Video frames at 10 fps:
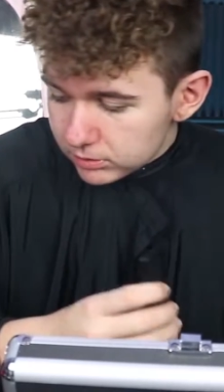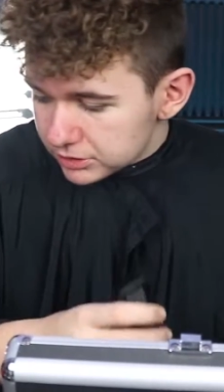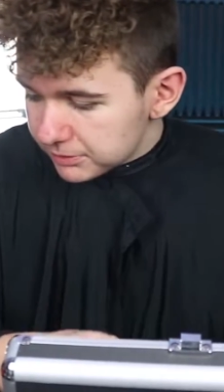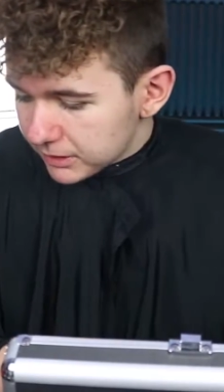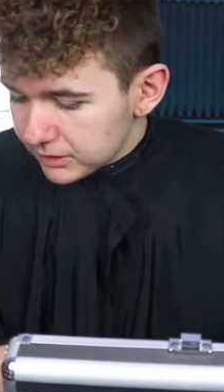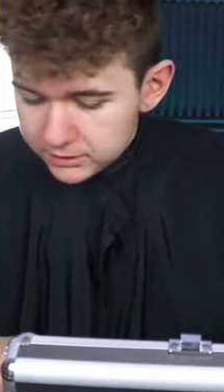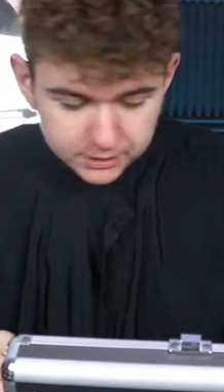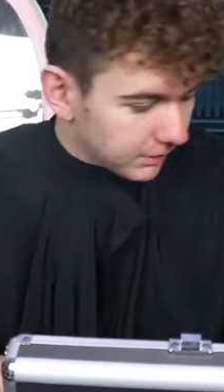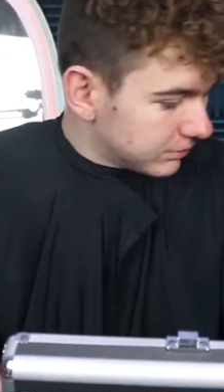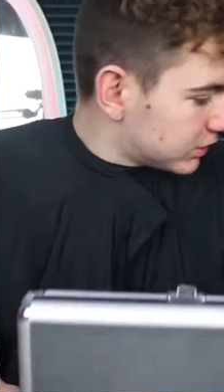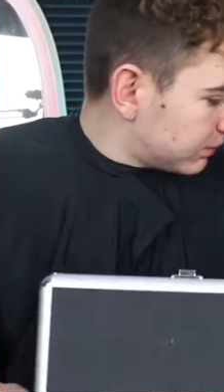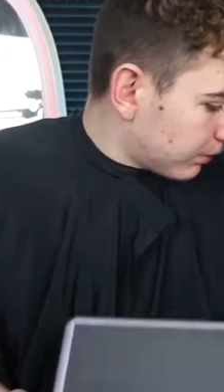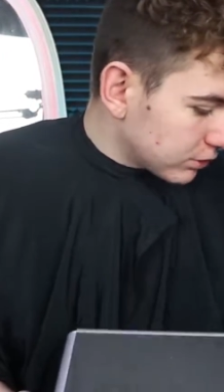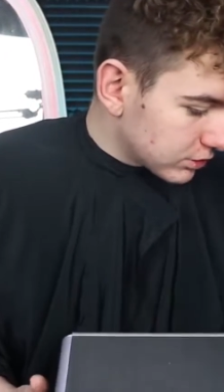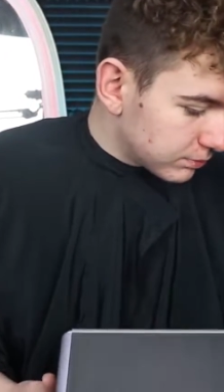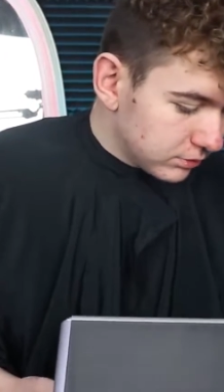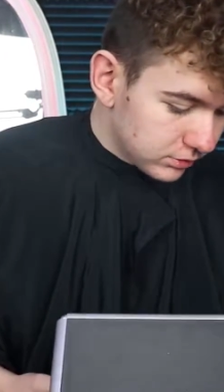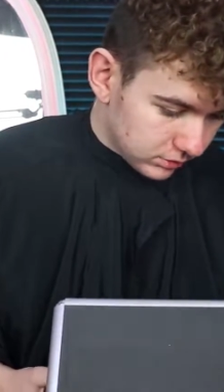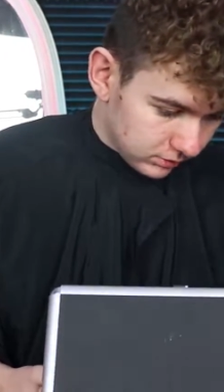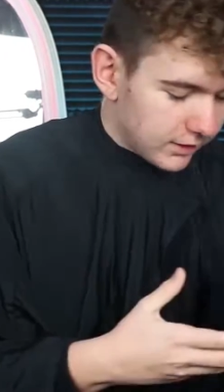ouais, j'ai pris, pris une petite brosse en
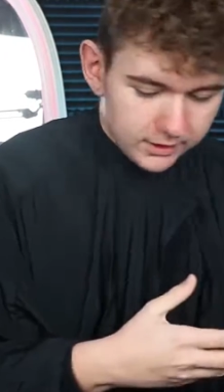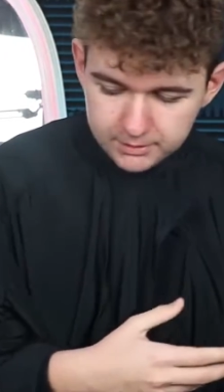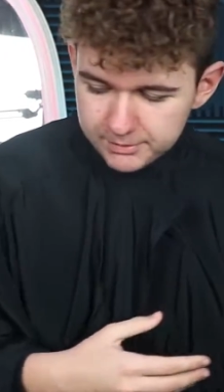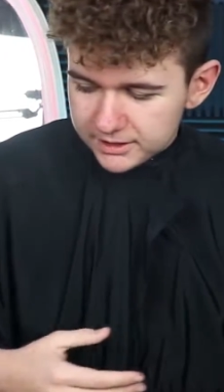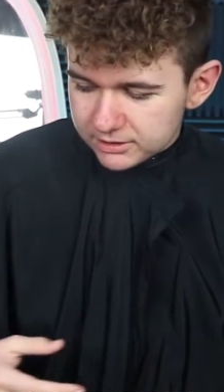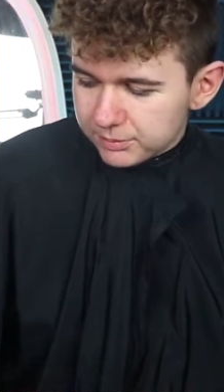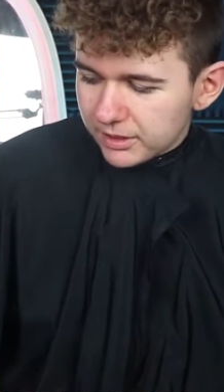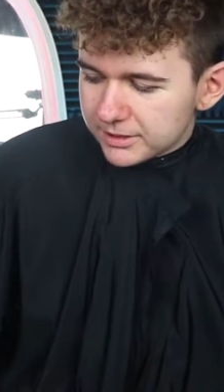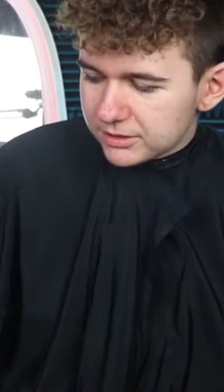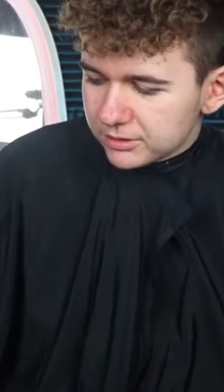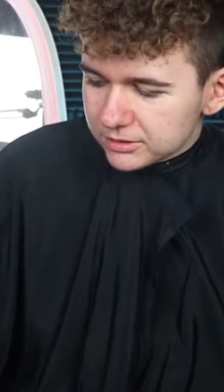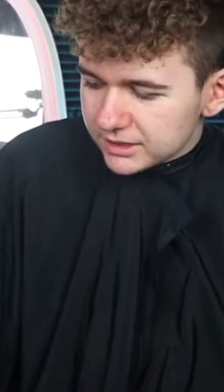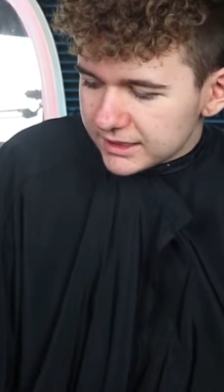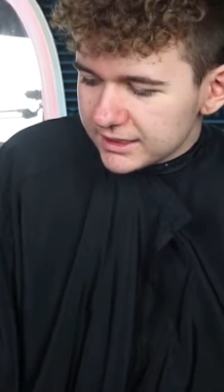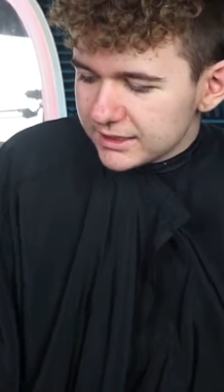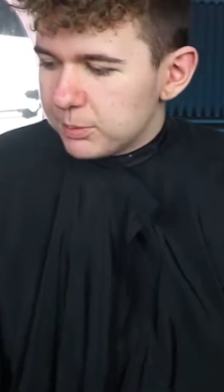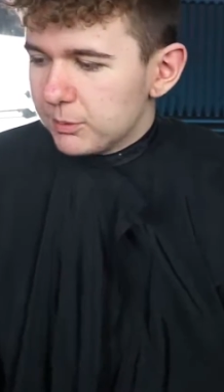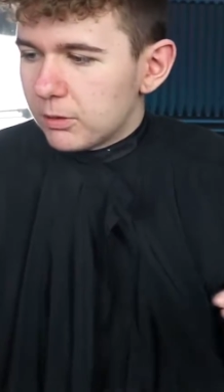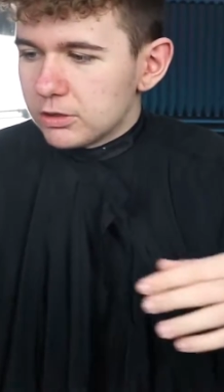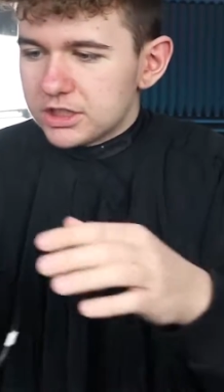plus. Voilà, la mallette, on peut la mettre de côté. On peut
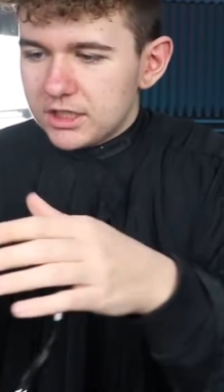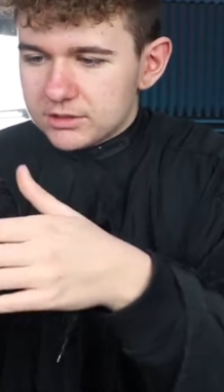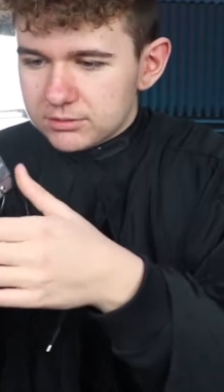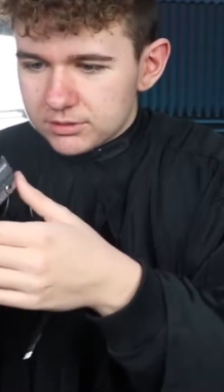brancher la